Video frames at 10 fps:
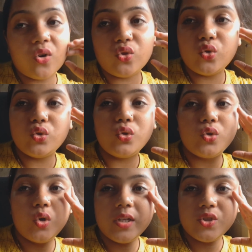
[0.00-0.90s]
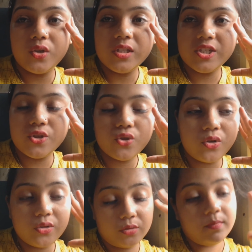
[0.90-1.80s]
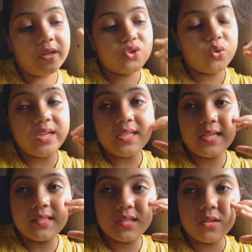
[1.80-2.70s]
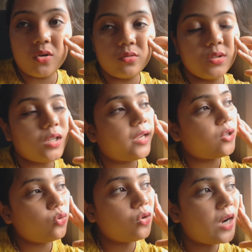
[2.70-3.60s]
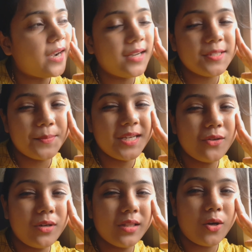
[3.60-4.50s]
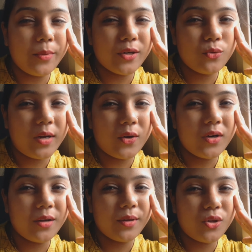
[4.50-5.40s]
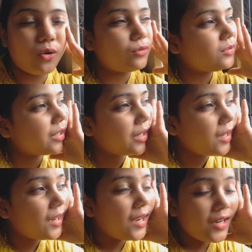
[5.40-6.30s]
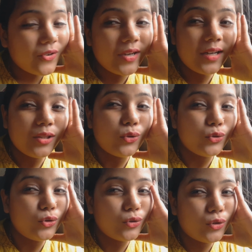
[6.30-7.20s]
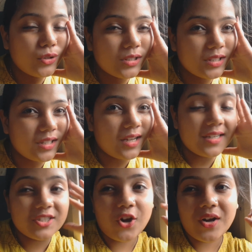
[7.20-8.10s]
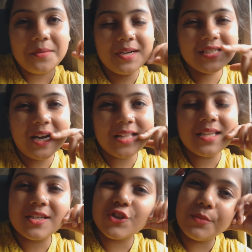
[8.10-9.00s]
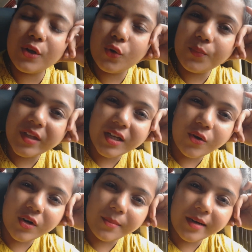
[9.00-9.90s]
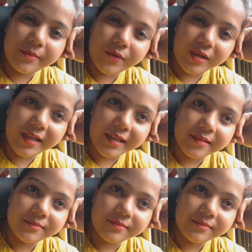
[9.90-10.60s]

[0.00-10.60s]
একদমই ধুক ধুক করে চলছে মানে চলেই যাচ্ছে তখন থেকে খুব গাড়িটা স্পিড হলে তবে একটু ভালো লাগবে তখন থেকে ট্রেনটা ধুক ধুক করছে আর সকালবেলা সাড়ে তিনটের সময় ঘুম থেকে ওঠাবার ফলে